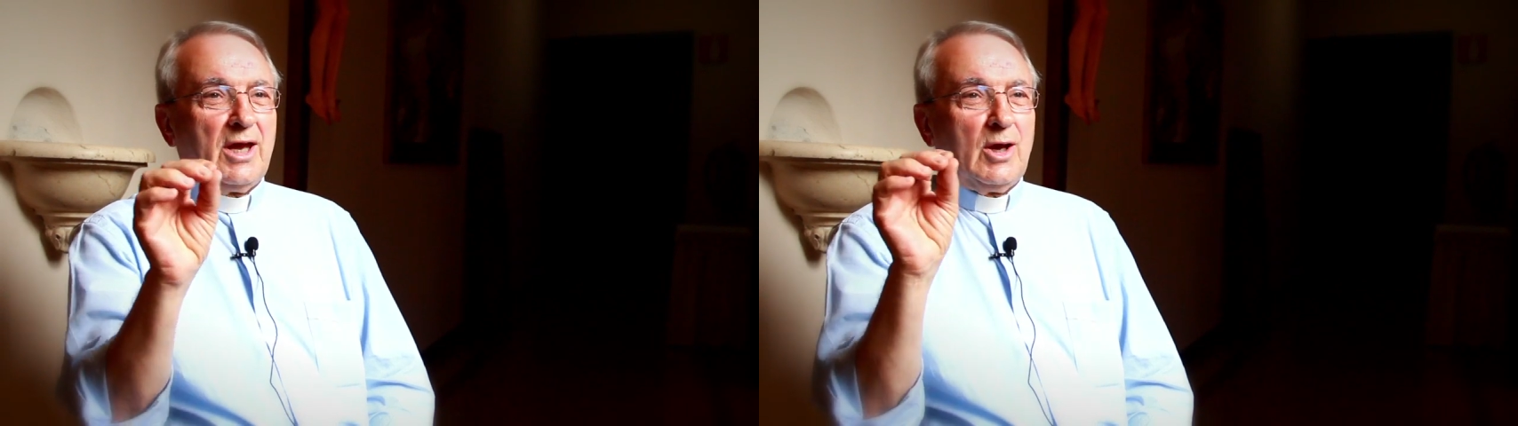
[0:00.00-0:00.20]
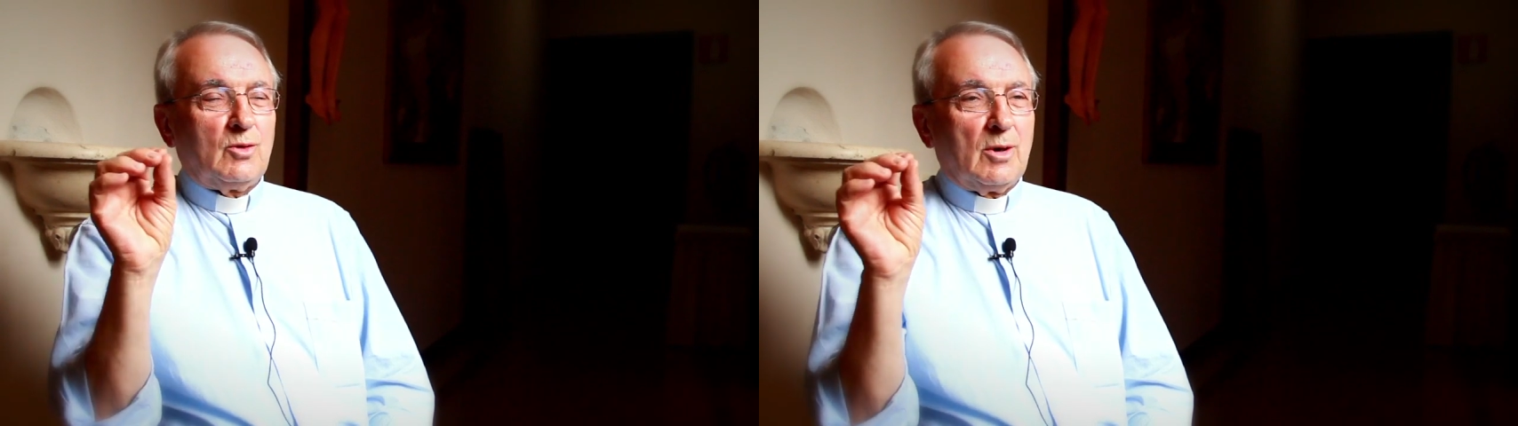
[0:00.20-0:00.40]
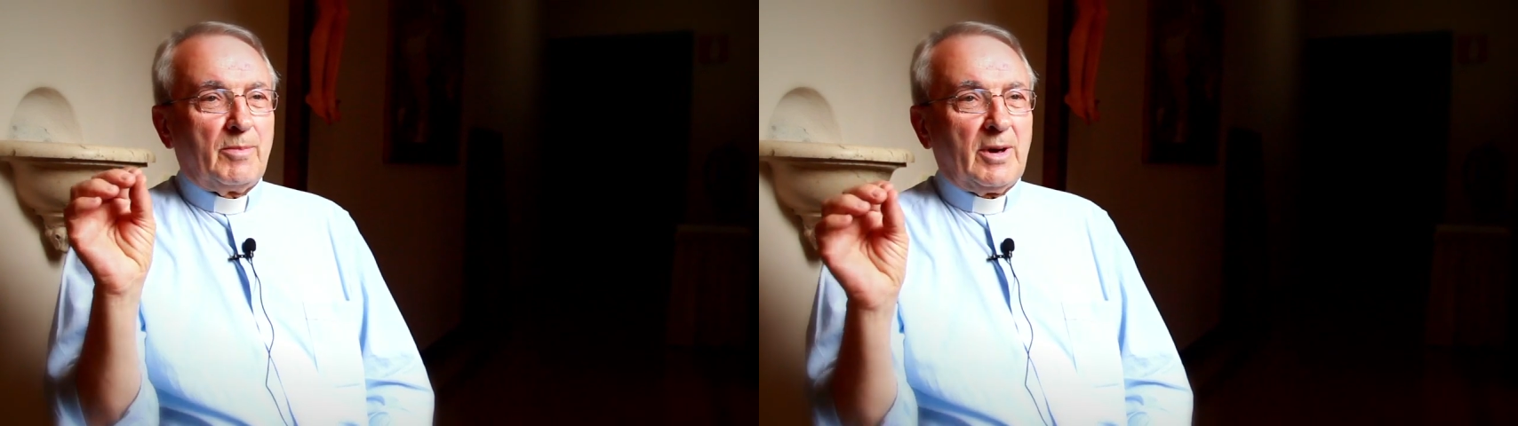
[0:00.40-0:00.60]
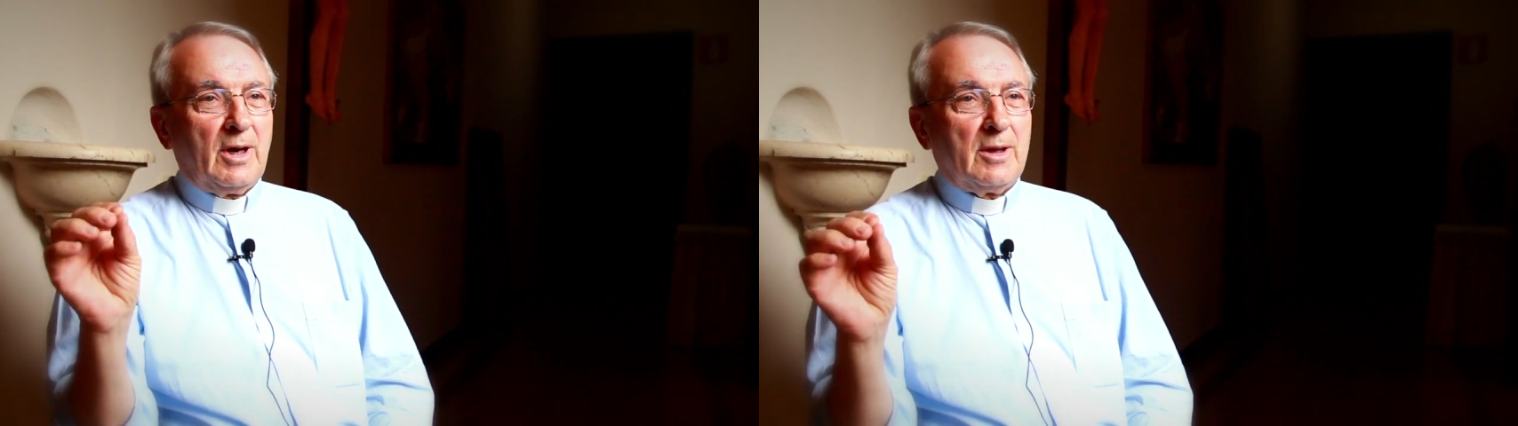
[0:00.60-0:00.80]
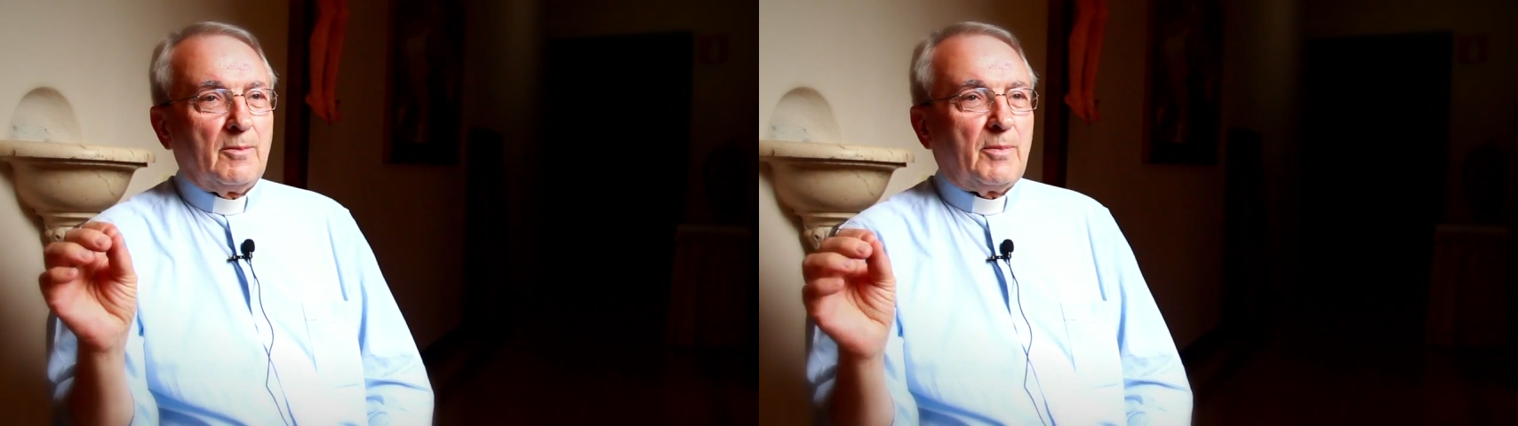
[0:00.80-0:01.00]
e una per
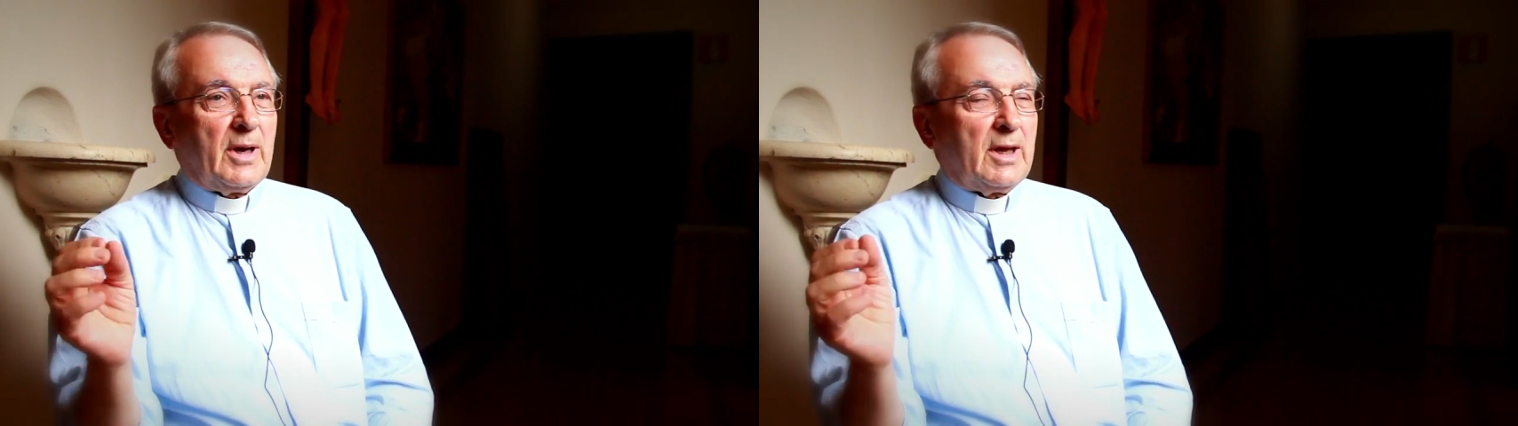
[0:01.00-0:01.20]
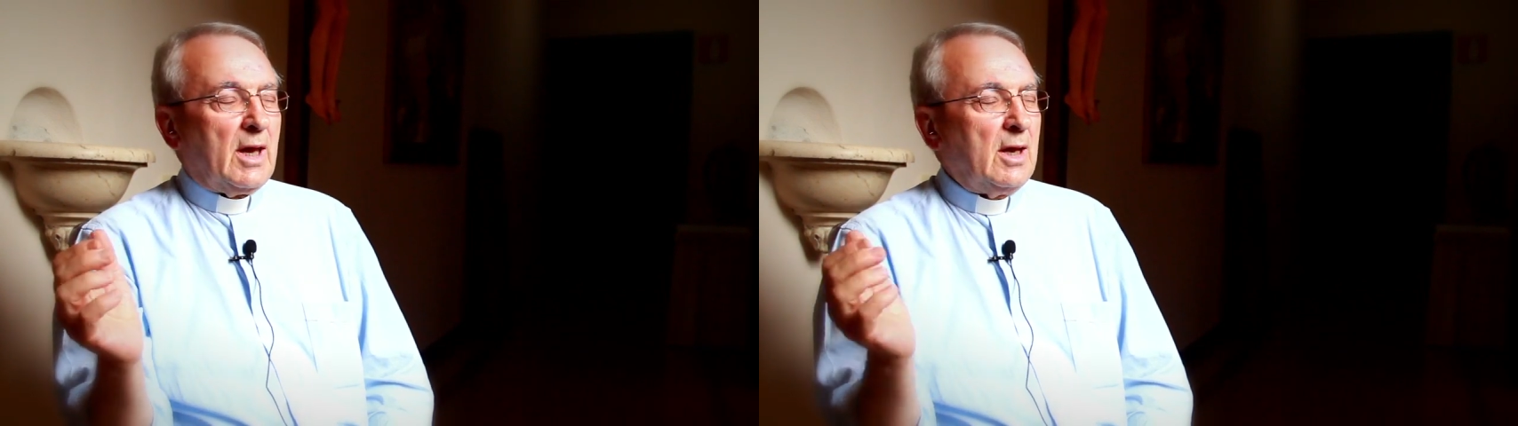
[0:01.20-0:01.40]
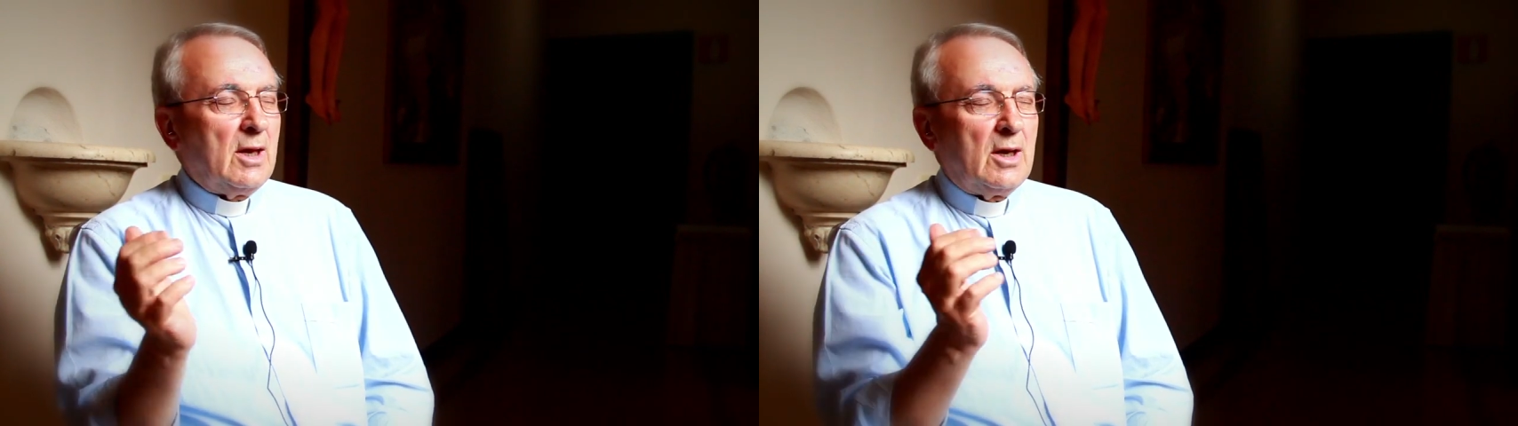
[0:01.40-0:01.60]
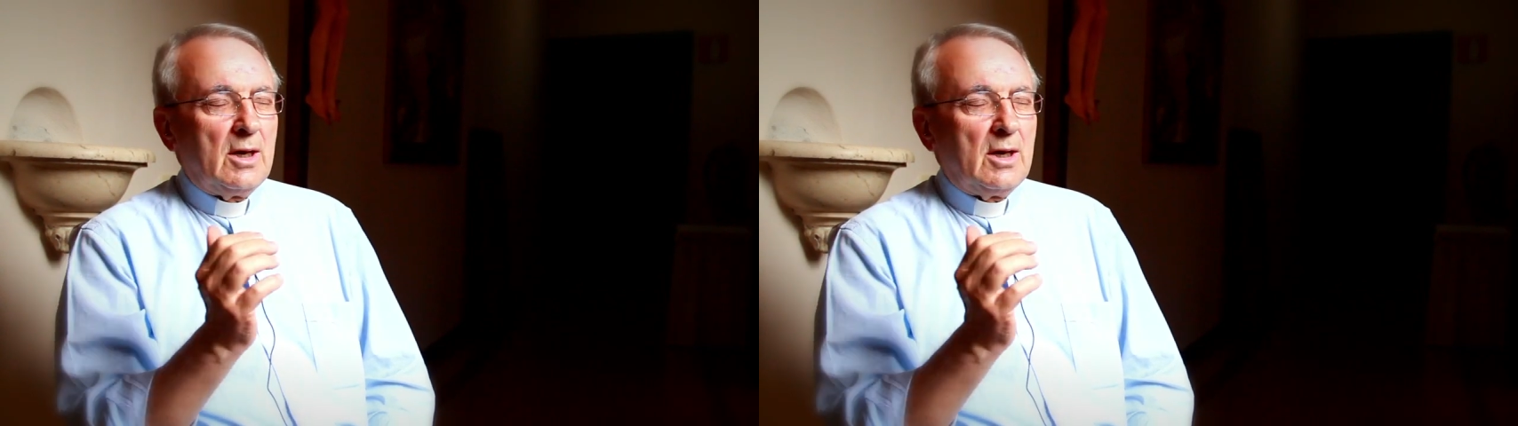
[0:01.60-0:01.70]
Elia, perché